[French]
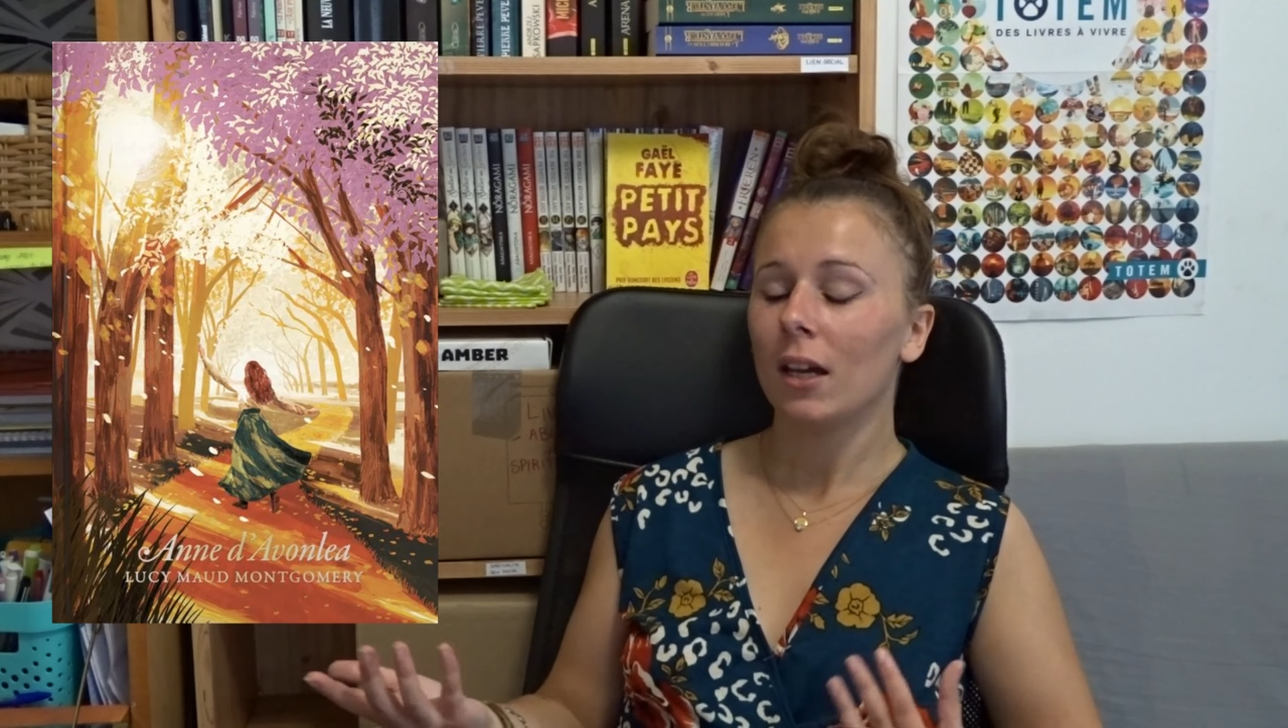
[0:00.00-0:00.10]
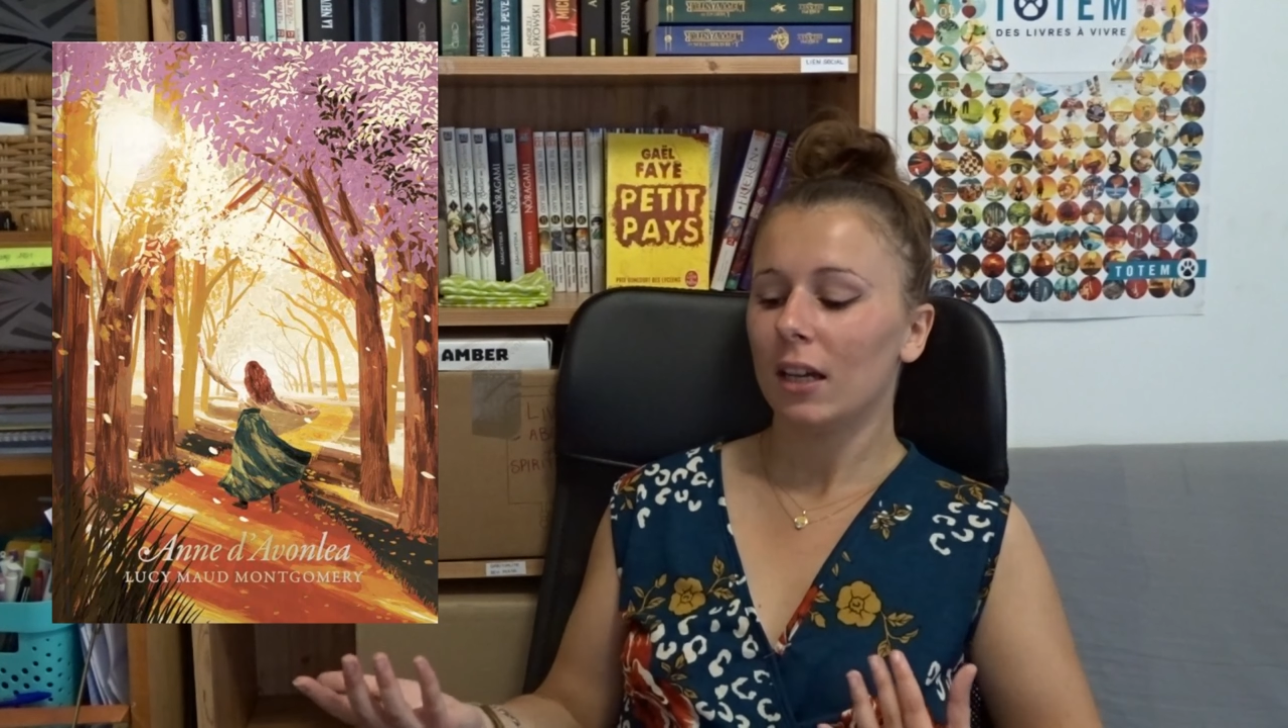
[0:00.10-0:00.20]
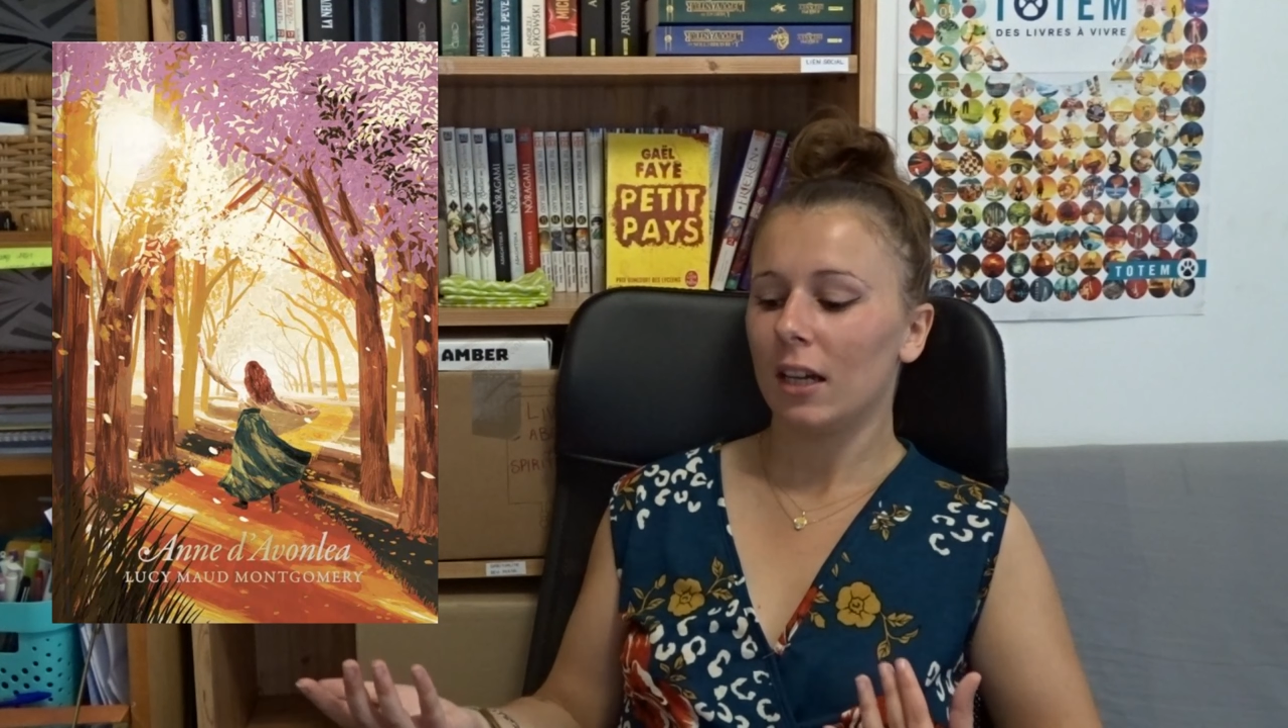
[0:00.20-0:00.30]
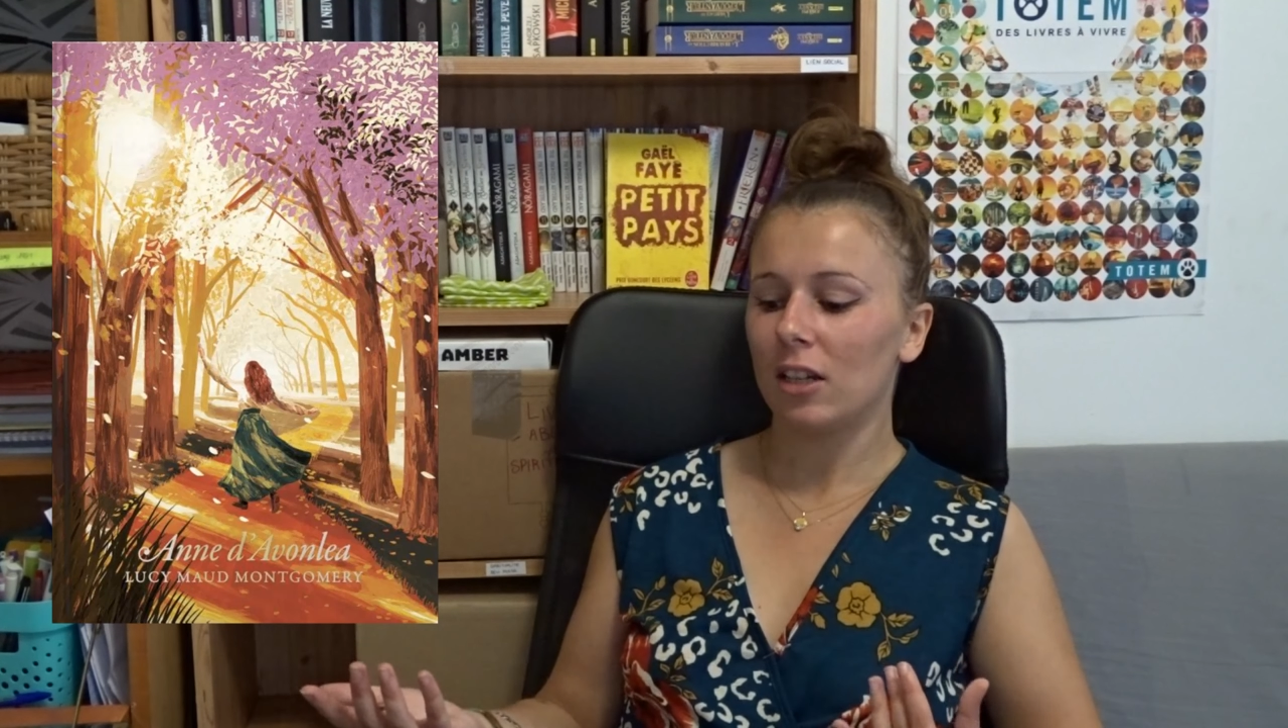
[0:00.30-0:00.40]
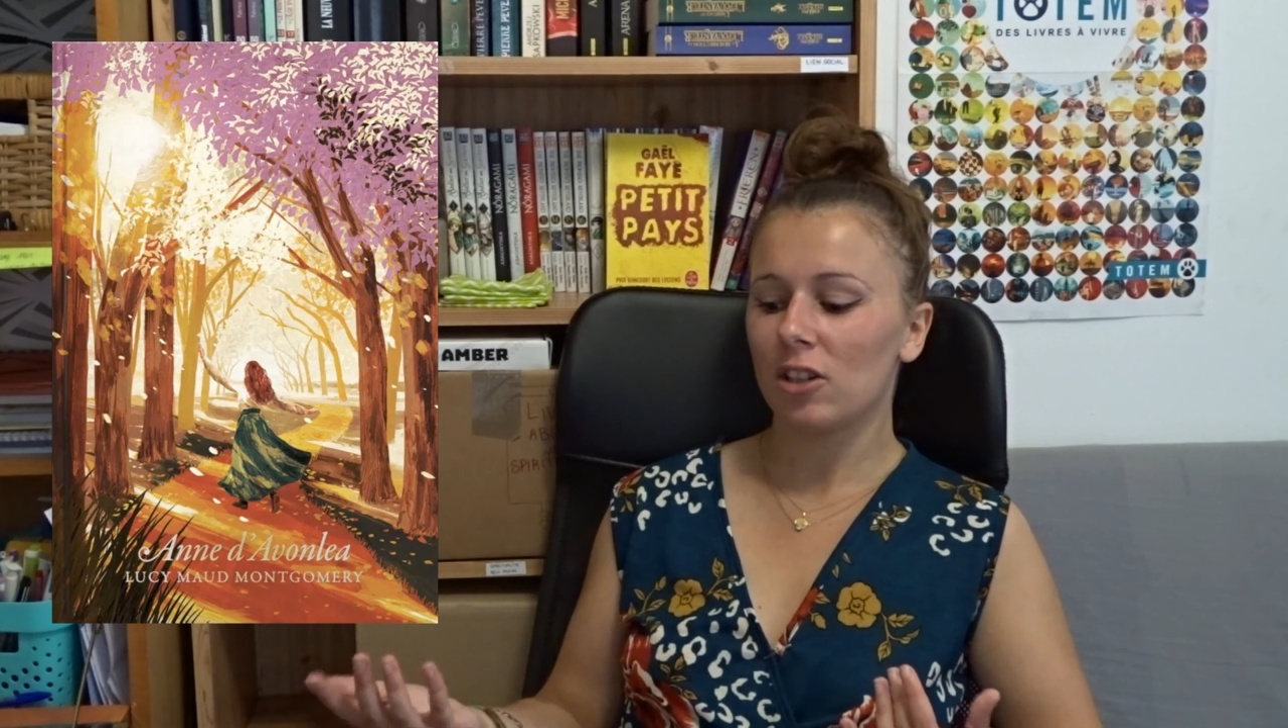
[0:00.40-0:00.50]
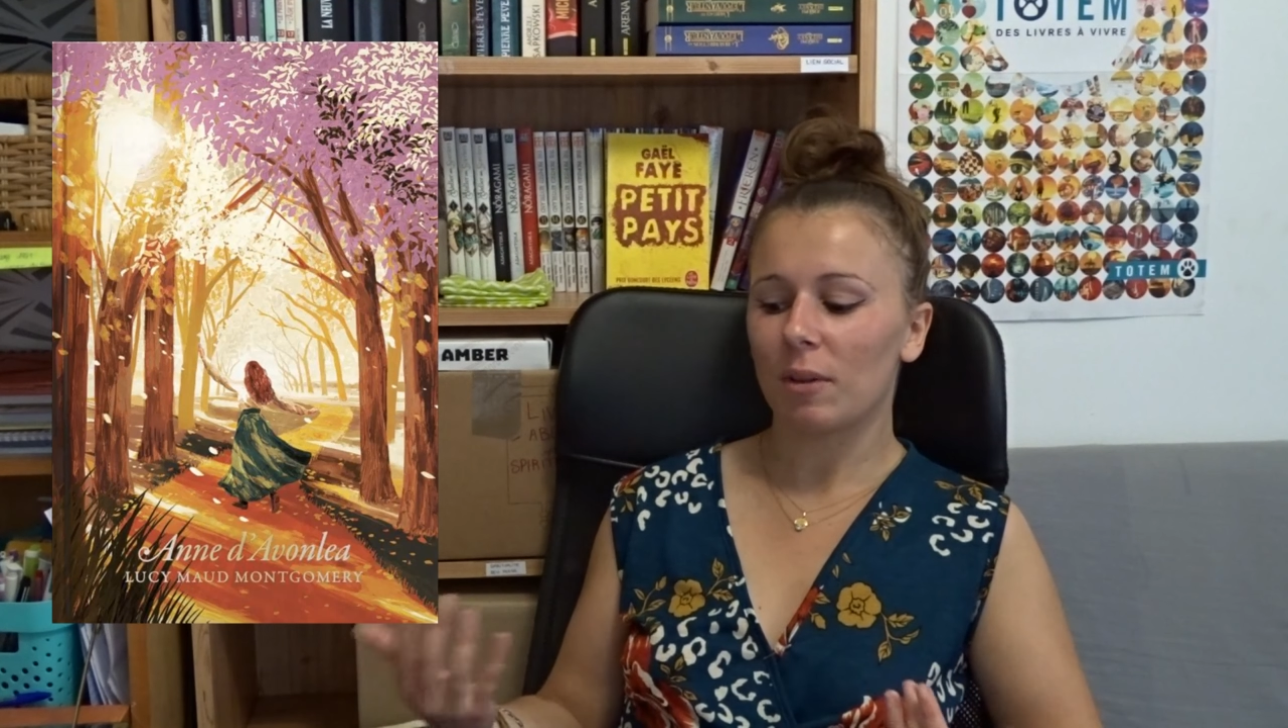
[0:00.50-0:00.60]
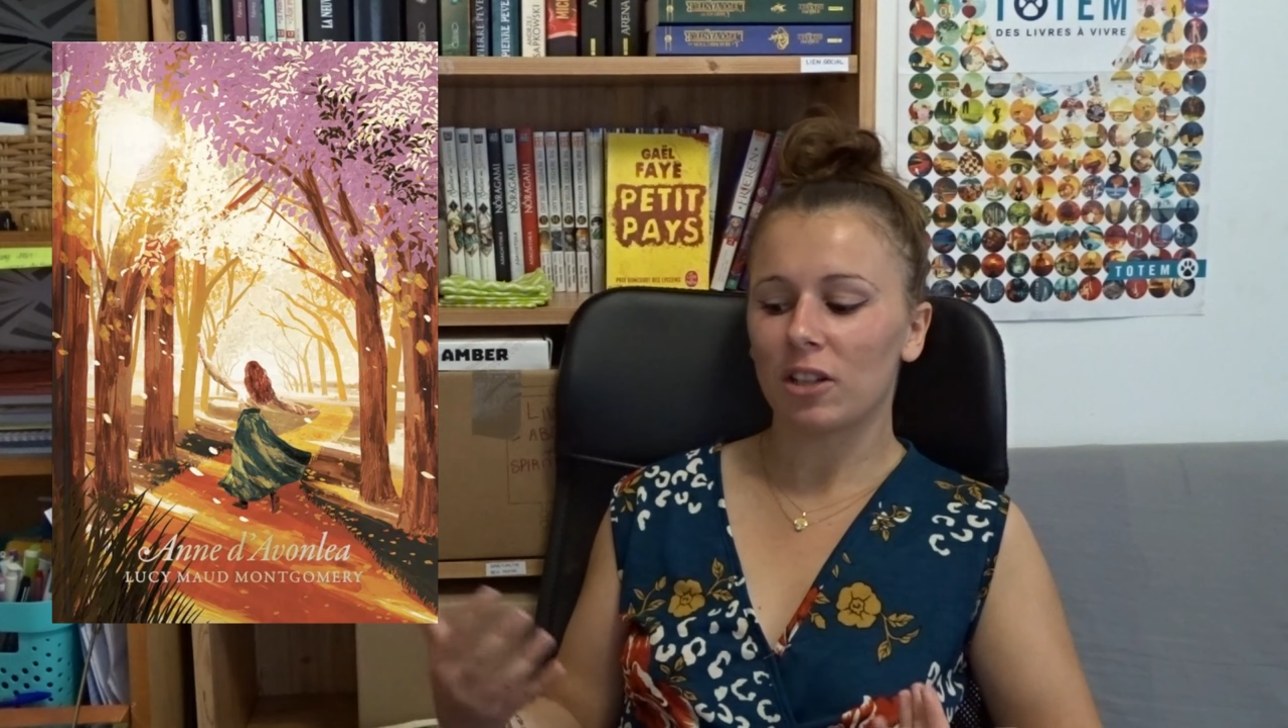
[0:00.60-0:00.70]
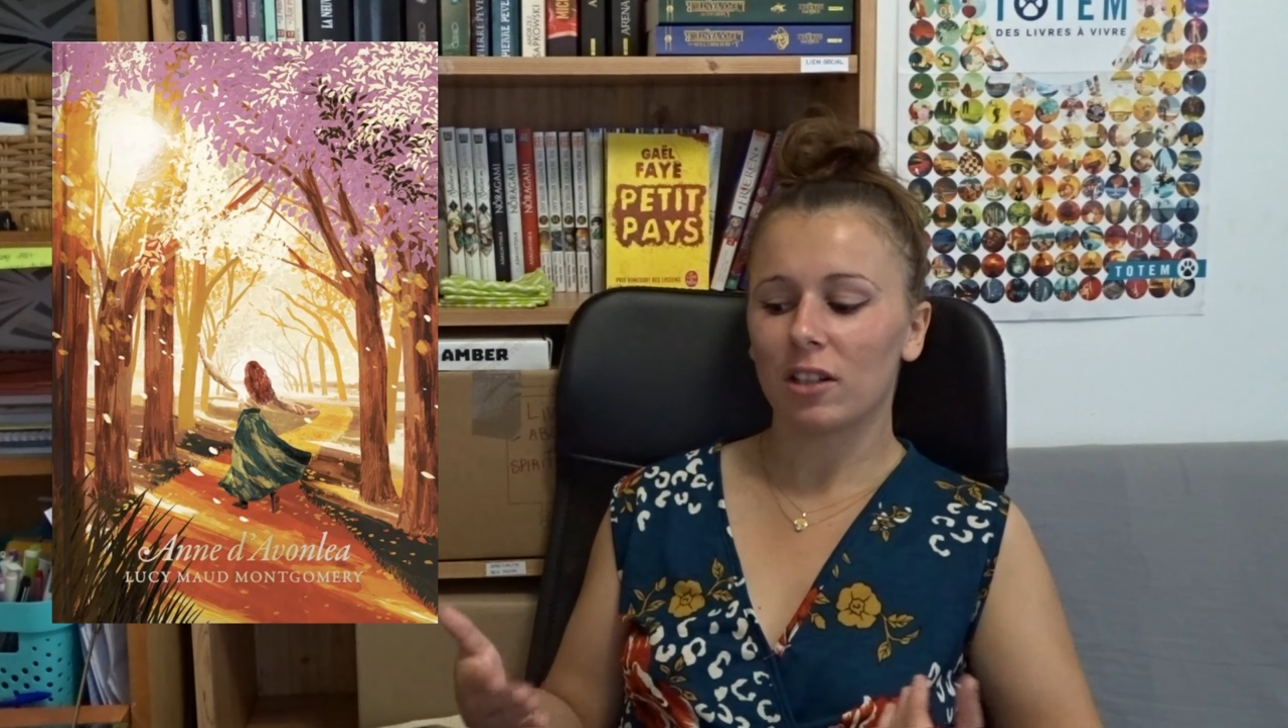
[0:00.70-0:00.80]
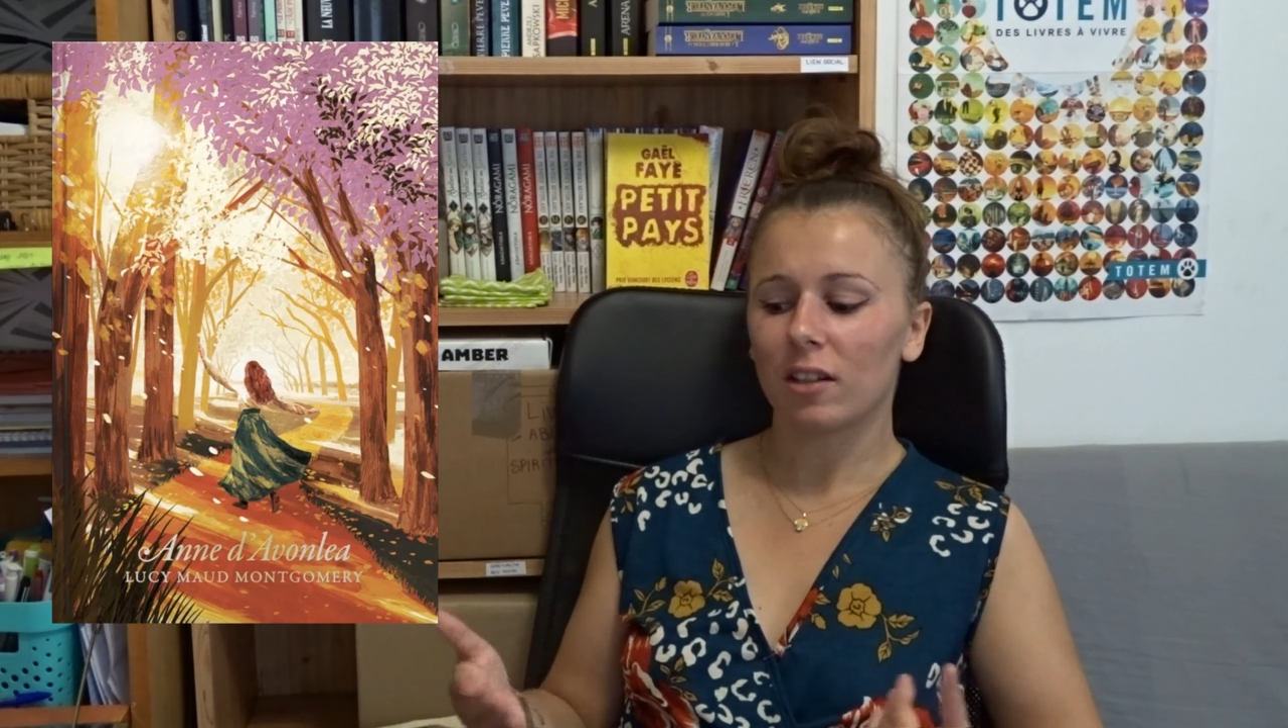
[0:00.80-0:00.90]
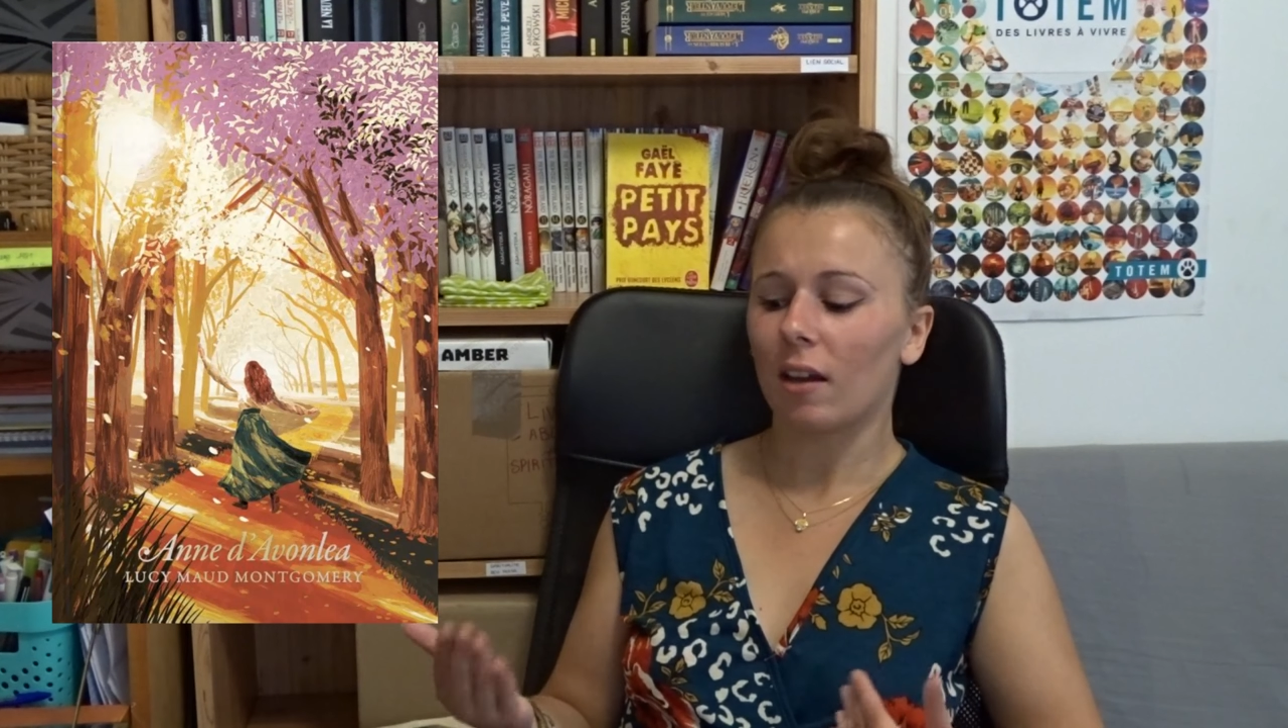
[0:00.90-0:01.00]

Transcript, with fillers: Et j'imagine